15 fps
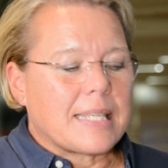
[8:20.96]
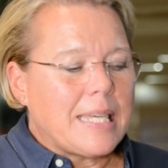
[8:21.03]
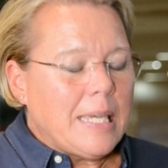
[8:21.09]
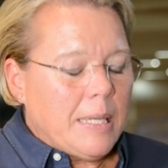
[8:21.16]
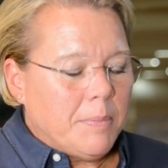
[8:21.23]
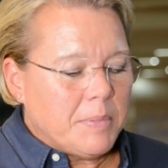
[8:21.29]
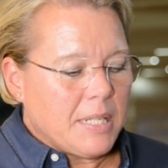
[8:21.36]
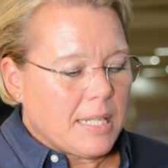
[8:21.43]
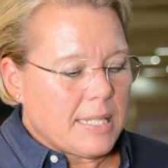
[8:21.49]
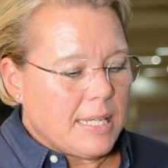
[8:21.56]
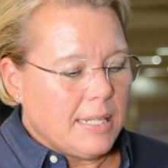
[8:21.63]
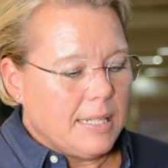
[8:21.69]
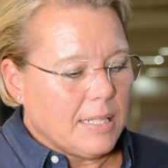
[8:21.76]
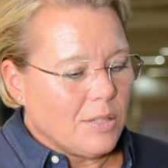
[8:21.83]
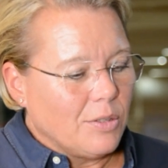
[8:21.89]
gibt
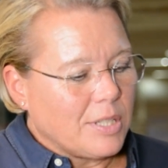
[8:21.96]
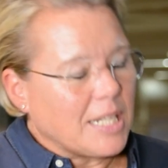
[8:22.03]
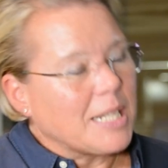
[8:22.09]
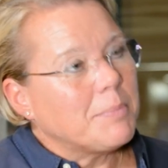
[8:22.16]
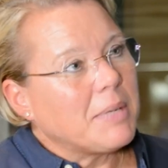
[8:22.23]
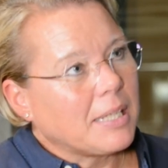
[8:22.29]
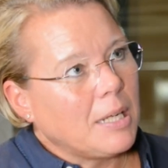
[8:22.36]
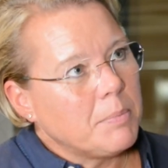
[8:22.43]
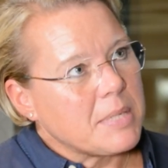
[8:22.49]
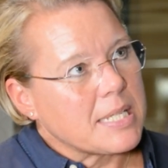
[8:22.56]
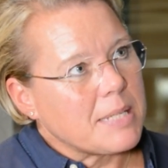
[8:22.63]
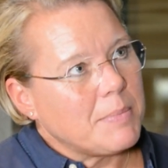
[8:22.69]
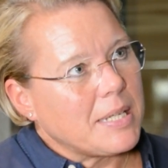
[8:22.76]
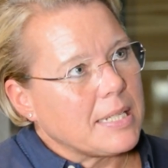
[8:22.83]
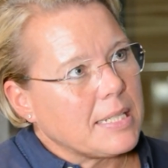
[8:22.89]
tatsächlich in Unternehmen, man glaubt
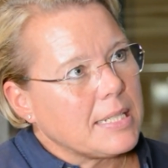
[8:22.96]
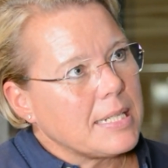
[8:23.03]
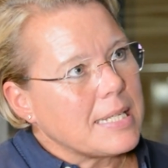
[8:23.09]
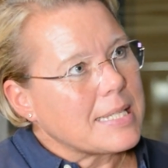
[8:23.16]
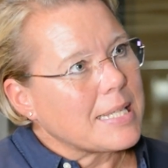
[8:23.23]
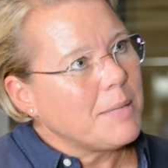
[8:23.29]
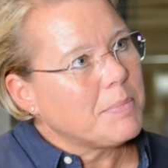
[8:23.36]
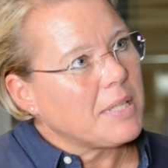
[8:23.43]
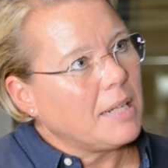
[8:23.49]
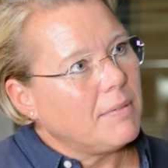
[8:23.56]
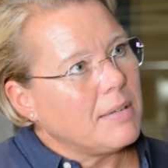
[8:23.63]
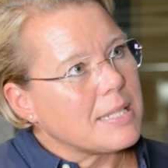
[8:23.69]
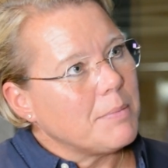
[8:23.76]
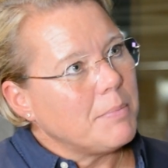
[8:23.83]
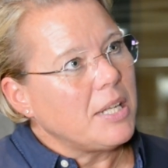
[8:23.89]
das immer nicht, ne? es gibt
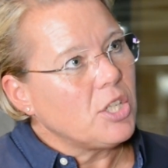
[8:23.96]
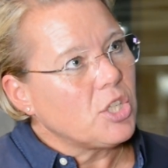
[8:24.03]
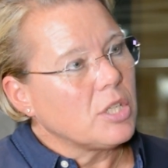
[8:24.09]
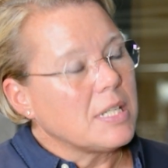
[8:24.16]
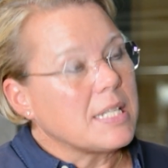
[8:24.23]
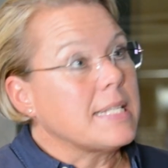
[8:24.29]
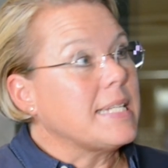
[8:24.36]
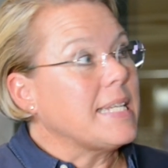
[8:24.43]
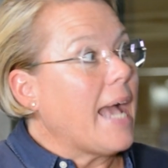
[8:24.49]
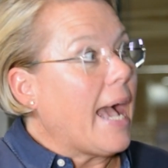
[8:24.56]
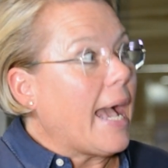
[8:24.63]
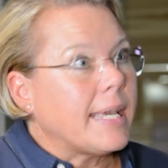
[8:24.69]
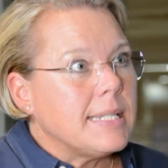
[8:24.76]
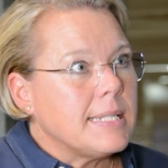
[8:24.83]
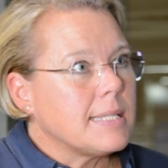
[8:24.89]
teilweise Menschen, die sind die
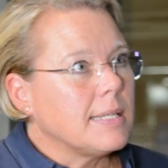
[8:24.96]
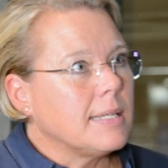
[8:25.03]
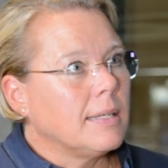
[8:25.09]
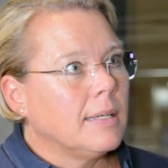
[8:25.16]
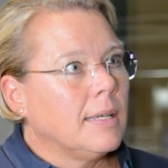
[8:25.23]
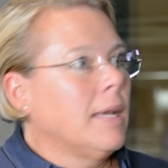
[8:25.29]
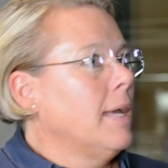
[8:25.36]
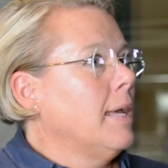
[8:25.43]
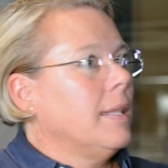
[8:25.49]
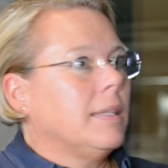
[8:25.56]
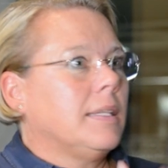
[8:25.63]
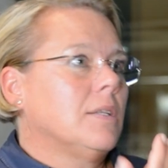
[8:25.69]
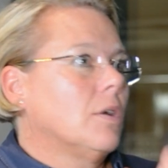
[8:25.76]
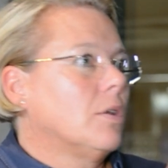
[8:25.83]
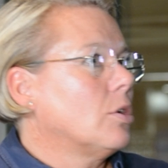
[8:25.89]
einzigen,
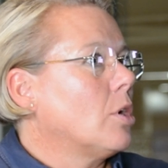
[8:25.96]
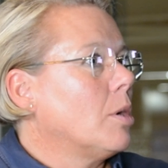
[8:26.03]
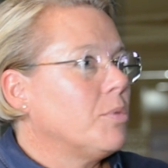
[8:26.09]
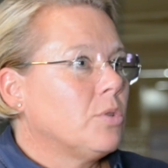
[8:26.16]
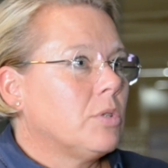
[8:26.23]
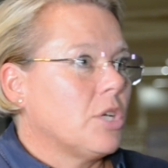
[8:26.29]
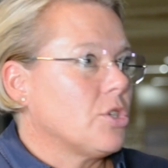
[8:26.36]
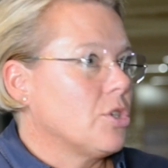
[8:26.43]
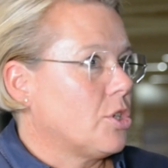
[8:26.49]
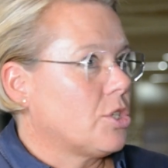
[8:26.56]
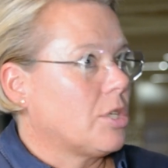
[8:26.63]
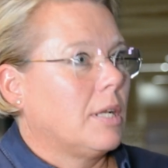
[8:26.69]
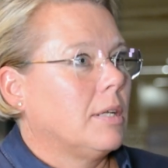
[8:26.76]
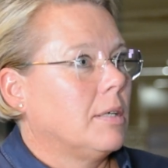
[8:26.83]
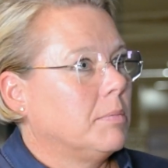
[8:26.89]
die noch eine
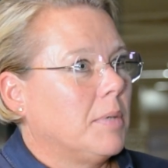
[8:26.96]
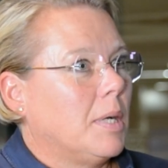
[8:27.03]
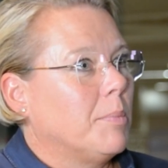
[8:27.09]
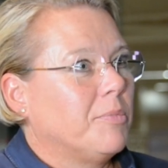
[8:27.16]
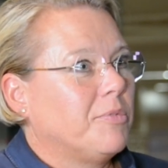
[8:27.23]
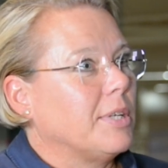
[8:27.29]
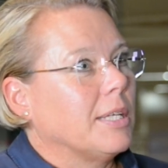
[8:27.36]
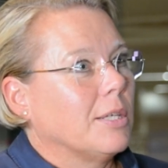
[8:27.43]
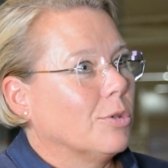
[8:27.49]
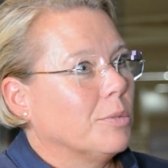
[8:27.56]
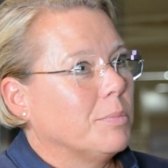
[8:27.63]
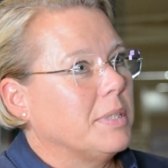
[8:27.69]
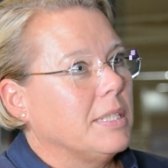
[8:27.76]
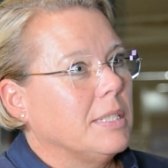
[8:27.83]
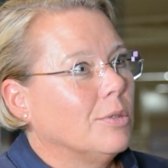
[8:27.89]
Computerschnittstelle ähm, pflegen
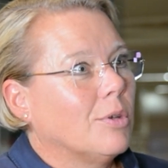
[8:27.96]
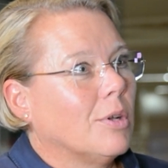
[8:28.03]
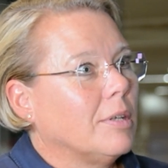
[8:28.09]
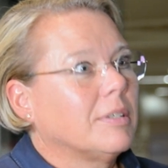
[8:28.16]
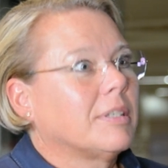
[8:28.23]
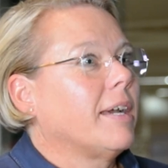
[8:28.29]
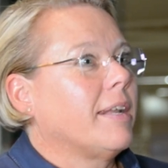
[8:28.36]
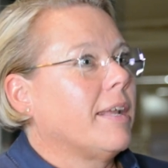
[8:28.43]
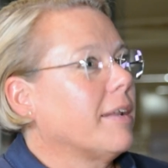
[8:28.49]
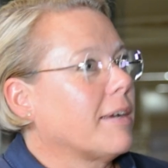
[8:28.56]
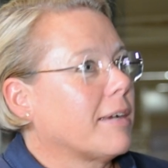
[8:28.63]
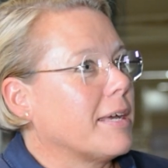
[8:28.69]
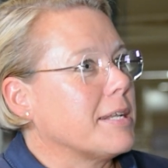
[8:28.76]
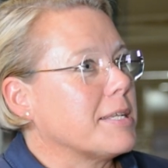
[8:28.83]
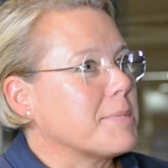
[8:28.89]
und bedienen können. Kein anderer
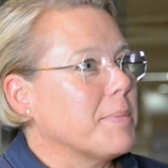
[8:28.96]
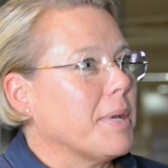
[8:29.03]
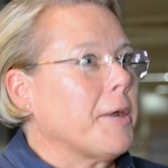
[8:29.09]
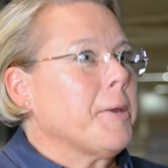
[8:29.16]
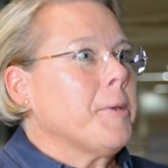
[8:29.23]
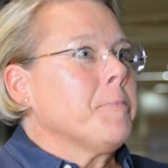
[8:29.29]
kann das mehr.